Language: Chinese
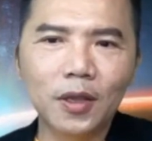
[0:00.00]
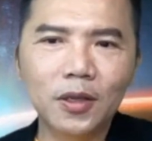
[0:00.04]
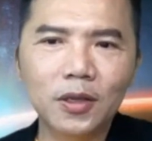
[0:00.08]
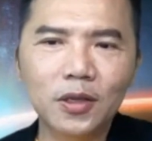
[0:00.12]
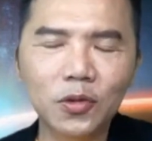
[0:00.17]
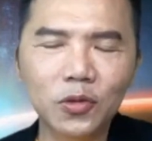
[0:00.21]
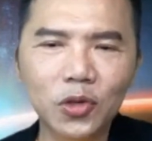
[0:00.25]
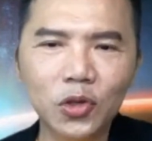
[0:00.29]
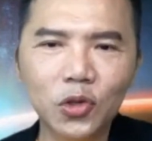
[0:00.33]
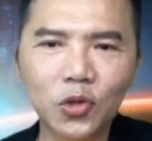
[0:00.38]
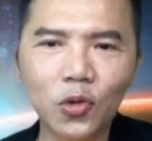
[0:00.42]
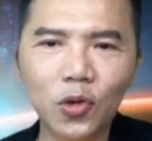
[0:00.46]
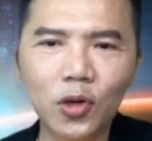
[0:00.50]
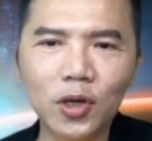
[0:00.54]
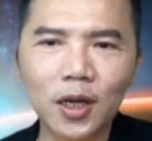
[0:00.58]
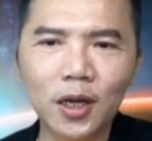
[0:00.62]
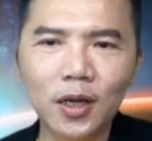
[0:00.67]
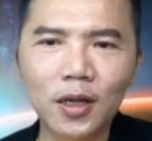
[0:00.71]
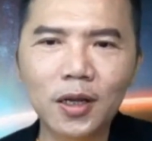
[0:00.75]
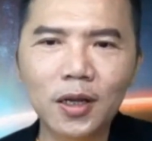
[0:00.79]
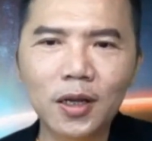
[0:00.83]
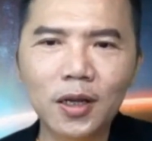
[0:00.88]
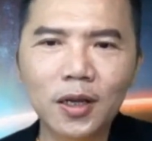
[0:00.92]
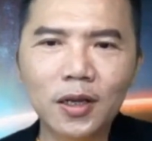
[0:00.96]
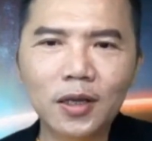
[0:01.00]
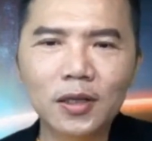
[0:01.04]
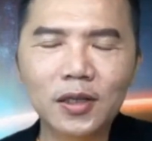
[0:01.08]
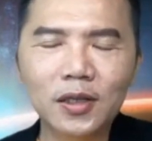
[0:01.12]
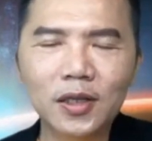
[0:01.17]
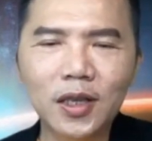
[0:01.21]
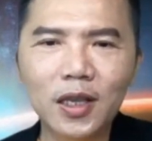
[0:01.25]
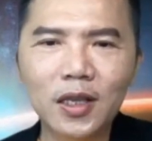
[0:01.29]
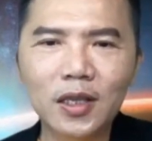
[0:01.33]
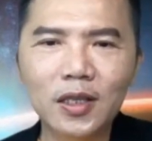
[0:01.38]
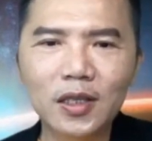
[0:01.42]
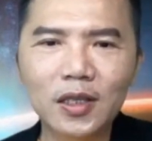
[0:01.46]
就是说呢，
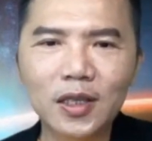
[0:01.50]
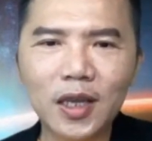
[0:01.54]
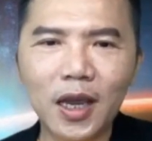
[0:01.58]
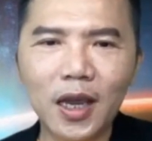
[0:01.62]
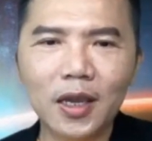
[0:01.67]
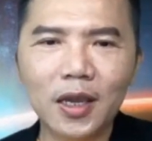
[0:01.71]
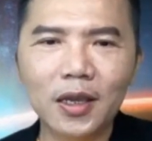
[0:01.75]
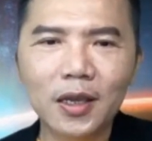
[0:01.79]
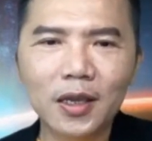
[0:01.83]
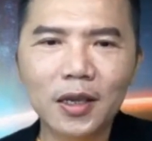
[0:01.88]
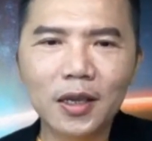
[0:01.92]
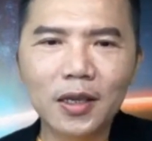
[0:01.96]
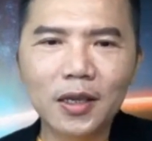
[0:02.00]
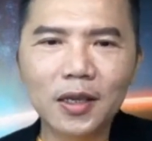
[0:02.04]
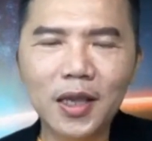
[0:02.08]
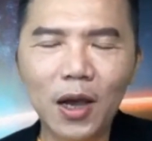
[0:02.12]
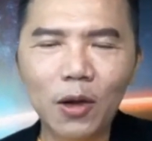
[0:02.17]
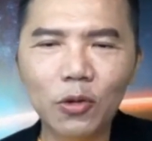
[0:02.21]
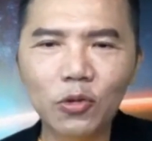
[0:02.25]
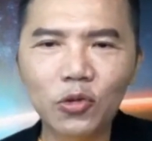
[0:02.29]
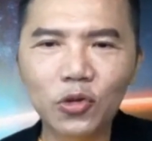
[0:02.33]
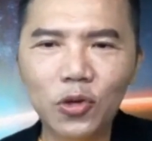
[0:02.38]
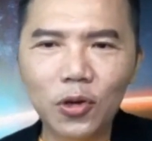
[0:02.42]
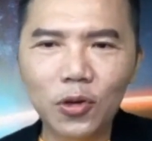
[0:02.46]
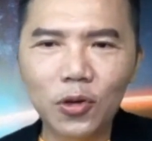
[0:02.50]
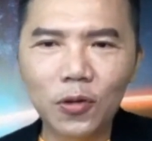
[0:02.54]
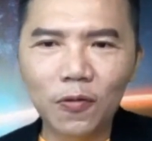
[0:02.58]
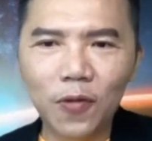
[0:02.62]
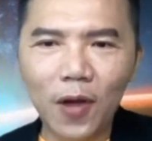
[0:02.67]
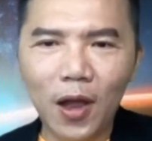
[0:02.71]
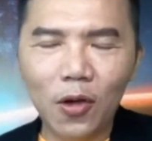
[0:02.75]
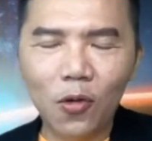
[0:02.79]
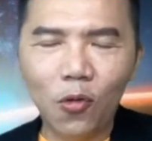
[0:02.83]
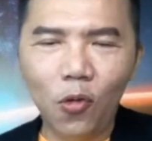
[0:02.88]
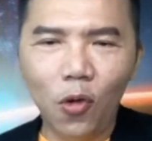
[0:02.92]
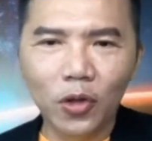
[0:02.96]
现在要去
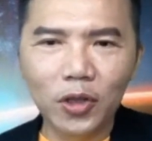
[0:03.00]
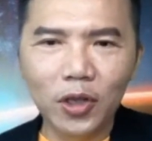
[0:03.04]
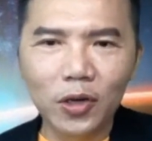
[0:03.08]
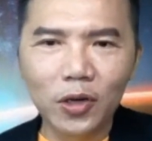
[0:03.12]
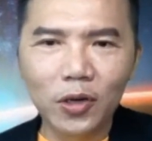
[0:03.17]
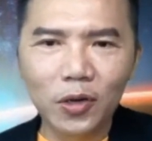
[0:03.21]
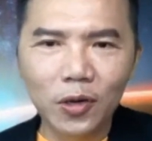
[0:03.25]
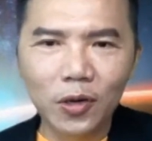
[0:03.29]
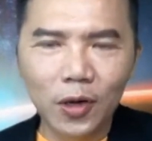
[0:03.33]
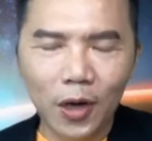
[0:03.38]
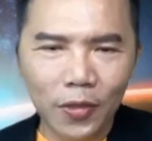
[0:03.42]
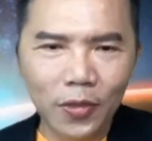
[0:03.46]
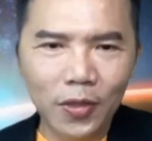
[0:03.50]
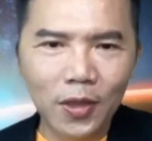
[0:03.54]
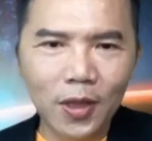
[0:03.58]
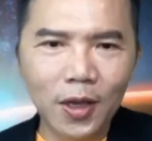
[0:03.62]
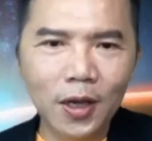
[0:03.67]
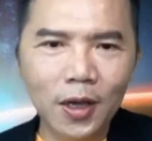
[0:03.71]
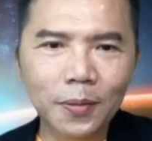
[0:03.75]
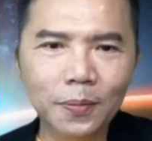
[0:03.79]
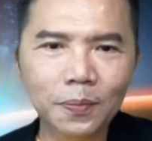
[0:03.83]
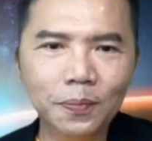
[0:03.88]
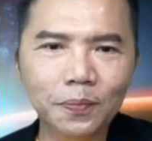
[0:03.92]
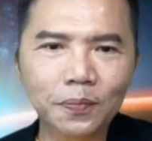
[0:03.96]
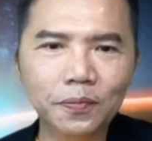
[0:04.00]
法国的人呢，